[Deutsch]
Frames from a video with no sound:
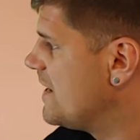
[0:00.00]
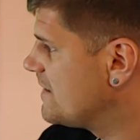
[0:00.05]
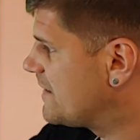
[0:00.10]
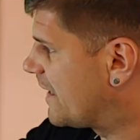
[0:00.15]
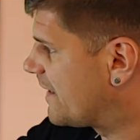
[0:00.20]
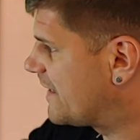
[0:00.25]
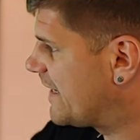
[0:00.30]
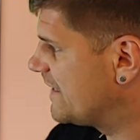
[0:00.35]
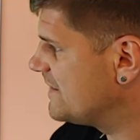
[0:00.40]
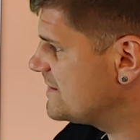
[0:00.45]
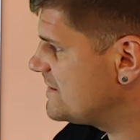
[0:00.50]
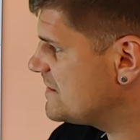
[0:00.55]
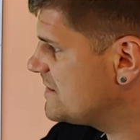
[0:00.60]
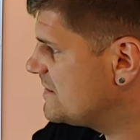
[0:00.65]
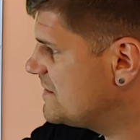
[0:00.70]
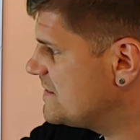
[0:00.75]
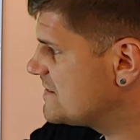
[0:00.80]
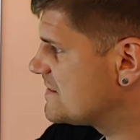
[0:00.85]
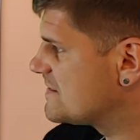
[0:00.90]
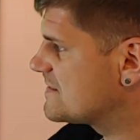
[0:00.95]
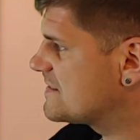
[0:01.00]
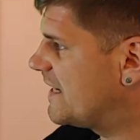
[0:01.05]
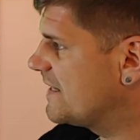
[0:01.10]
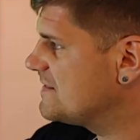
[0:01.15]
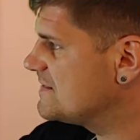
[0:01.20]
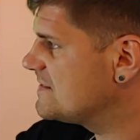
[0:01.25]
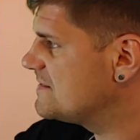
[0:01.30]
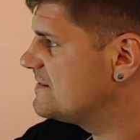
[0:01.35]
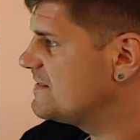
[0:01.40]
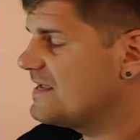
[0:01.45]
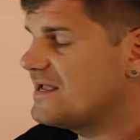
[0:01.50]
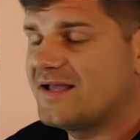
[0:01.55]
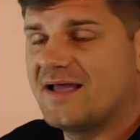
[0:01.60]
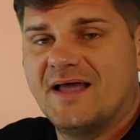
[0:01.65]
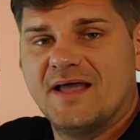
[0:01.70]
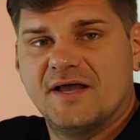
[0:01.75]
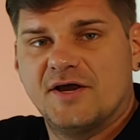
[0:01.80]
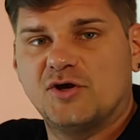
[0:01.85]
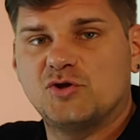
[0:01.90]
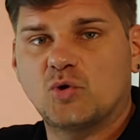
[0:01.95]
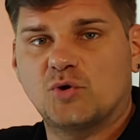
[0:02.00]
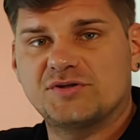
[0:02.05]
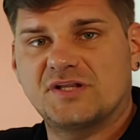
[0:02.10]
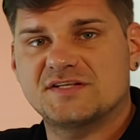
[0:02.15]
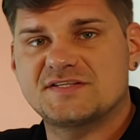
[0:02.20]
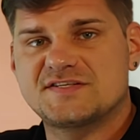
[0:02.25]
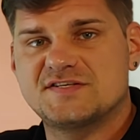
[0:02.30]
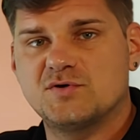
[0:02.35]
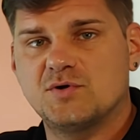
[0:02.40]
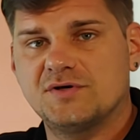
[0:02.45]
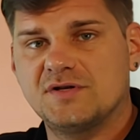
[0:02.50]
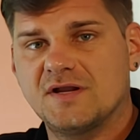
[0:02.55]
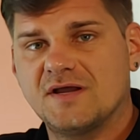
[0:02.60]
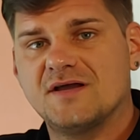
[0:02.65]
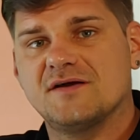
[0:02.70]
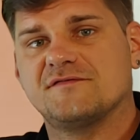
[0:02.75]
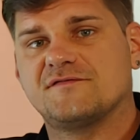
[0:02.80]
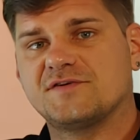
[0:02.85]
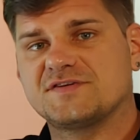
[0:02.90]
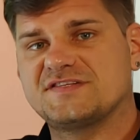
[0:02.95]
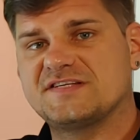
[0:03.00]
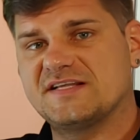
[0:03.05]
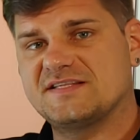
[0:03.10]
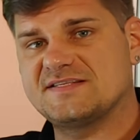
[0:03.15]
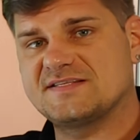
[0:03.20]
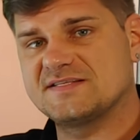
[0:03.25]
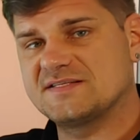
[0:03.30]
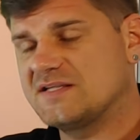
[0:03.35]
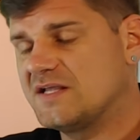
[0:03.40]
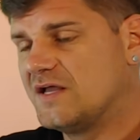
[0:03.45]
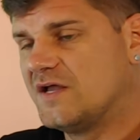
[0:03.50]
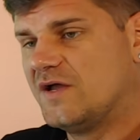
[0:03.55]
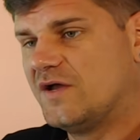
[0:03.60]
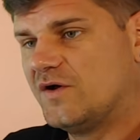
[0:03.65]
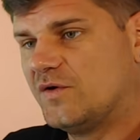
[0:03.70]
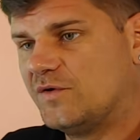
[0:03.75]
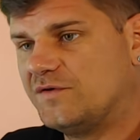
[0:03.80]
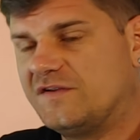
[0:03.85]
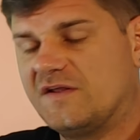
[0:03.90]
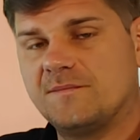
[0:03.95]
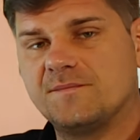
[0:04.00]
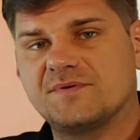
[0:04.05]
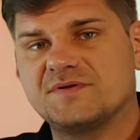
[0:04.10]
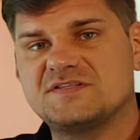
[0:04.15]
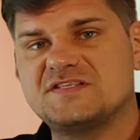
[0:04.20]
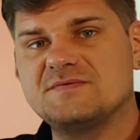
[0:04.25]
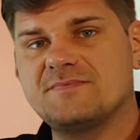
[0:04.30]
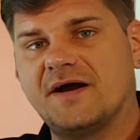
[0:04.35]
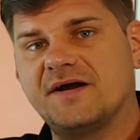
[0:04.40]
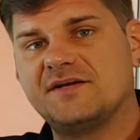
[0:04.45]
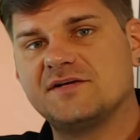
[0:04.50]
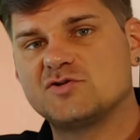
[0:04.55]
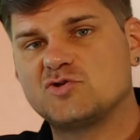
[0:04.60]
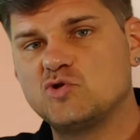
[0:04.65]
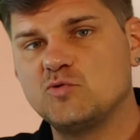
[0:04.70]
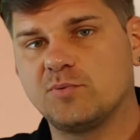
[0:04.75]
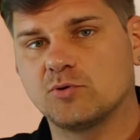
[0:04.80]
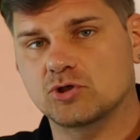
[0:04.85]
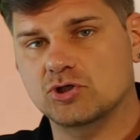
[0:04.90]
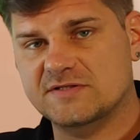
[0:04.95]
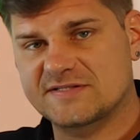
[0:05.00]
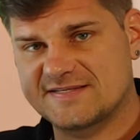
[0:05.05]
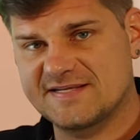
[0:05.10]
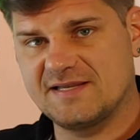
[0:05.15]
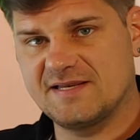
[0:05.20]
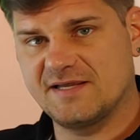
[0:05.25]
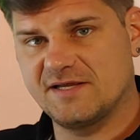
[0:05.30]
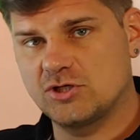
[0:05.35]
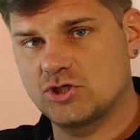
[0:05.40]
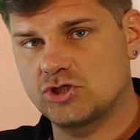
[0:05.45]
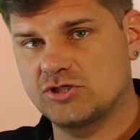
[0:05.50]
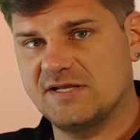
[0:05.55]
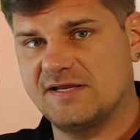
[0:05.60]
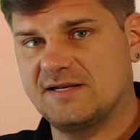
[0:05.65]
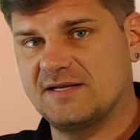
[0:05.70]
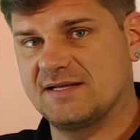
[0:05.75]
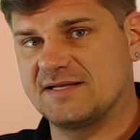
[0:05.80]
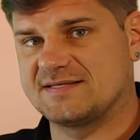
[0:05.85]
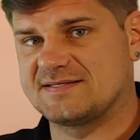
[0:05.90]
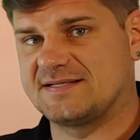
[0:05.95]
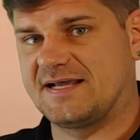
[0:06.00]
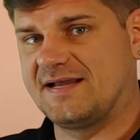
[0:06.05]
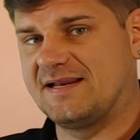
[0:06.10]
dann kann sich dieses ganze Ding in Rotation versetzen und im Prinzip eine Superzelle entstehen lassen.